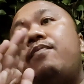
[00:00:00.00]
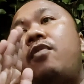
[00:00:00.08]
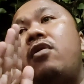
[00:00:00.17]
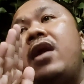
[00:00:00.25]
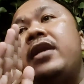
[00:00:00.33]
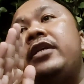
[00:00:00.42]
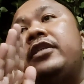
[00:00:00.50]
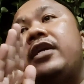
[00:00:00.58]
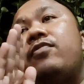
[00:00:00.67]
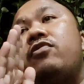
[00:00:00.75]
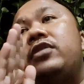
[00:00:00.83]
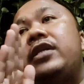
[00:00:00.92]
pola
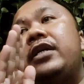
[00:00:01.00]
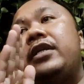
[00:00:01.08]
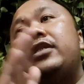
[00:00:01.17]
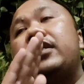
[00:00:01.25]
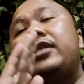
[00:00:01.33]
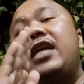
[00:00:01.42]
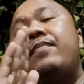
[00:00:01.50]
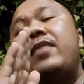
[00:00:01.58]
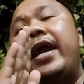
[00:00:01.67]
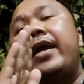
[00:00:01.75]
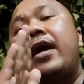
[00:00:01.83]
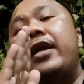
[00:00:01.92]
distribusi di setiap
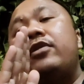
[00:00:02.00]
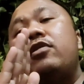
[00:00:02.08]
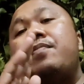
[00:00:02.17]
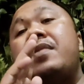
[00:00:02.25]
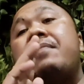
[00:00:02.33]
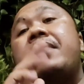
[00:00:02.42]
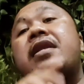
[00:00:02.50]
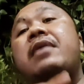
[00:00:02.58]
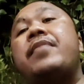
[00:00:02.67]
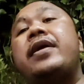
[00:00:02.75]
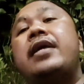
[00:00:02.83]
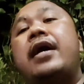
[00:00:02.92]
daerah itu
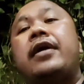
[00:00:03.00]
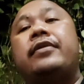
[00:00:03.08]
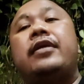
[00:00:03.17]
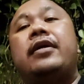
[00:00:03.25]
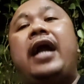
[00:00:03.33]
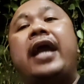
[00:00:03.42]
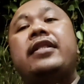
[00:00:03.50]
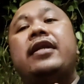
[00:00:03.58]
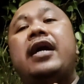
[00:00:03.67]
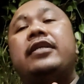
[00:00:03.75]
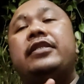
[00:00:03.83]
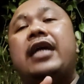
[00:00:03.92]
berbeda-beda terkait
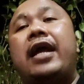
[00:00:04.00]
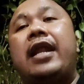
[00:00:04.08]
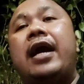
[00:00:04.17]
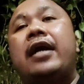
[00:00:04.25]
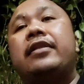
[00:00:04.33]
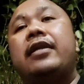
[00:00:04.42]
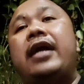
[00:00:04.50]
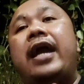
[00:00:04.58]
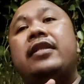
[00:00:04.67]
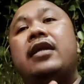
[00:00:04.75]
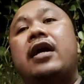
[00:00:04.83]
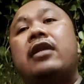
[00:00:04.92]
dengan jarak,
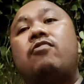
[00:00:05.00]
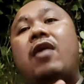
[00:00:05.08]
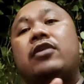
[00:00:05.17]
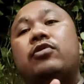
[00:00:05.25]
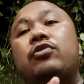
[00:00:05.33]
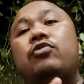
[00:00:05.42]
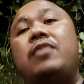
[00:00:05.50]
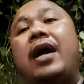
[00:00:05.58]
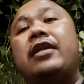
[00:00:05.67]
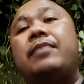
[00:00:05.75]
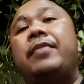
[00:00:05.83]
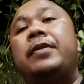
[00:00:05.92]
terkait dengan waktu
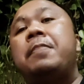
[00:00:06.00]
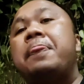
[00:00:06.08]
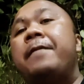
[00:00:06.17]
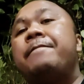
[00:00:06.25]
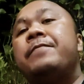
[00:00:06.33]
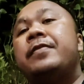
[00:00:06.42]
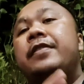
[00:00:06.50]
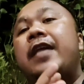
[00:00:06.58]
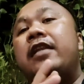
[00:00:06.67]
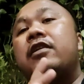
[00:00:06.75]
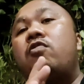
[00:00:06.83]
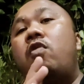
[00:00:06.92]
juga teman-teman,
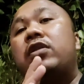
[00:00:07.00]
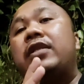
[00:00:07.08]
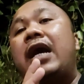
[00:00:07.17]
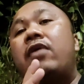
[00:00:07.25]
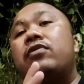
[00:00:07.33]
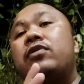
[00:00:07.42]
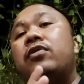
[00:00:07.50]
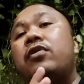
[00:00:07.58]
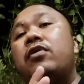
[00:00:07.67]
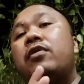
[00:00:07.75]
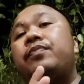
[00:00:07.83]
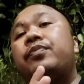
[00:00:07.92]
dan kuota
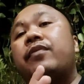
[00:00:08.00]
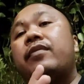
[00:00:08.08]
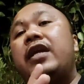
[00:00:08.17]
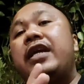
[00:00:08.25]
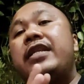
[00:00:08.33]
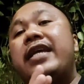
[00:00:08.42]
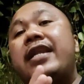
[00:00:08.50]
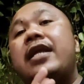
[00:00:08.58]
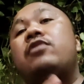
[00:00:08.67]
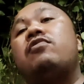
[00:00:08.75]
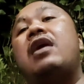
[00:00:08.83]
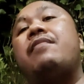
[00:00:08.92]
untuk
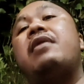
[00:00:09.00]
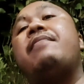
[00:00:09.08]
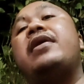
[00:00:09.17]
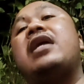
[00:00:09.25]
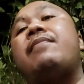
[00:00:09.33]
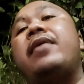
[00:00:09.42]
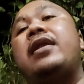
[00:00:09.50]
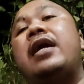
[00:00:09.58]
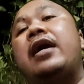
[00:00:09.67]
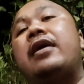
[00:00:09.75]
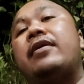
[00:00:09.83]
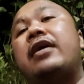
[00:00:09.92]
indenan juga
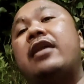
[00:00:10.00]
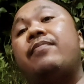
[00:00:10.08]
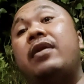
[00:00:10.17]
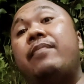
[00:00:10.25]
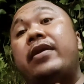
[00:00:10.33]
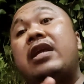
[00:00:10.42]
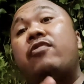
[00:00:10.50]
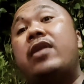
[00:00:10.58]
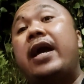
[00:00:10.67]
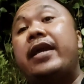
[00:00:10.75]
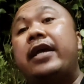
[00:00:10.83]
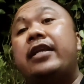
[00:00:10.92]
berbeda-beda, kan berbeda
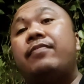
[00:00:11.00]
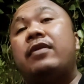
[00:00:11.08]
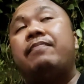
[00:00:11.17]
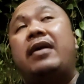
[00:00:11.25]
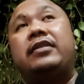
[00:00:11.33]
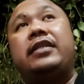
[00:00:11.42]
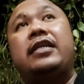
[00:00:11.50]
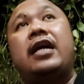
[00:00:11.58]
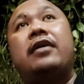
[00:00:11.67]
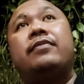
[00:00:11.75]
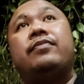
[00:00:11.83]
wilayah teman-teman. Pastinya